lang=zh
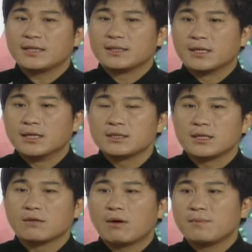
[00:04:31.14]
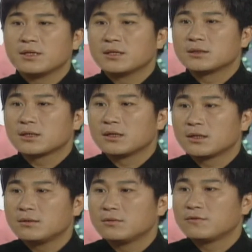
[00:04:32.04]
家里的和谐，外面的这个
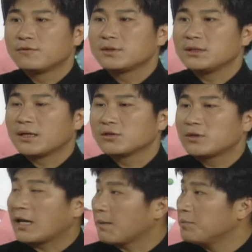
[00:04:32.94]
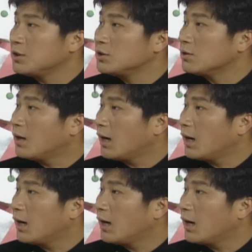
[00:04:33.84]
跟夫妻两个去打打壁球